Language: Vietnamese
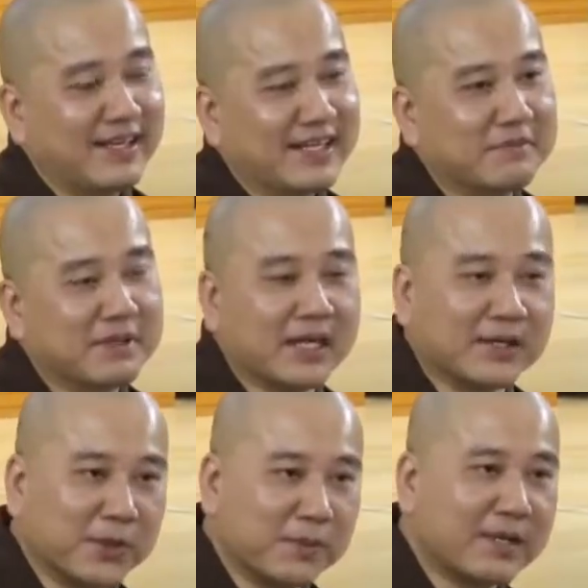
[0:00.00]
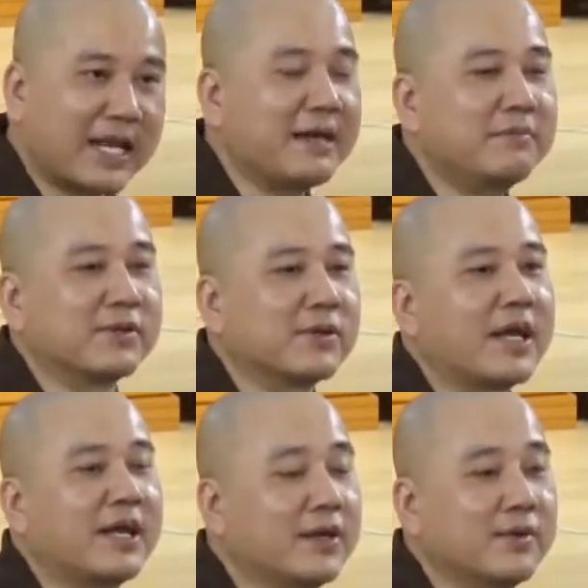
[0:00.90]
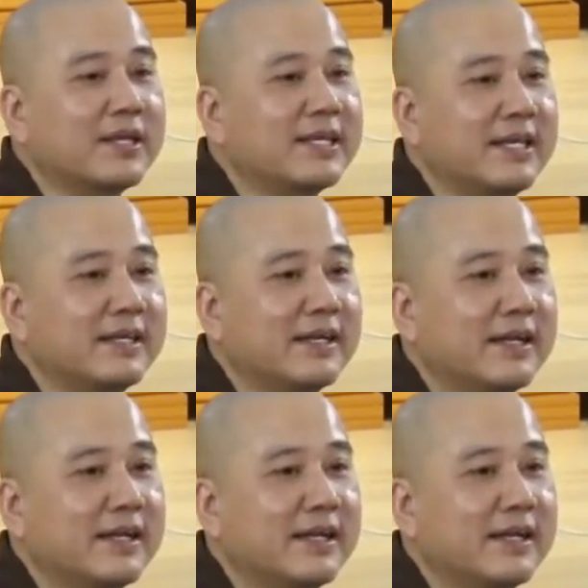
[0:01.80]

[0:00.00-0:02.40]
Nhưng mà thần túc ở đây mình có thể hiểu là gì?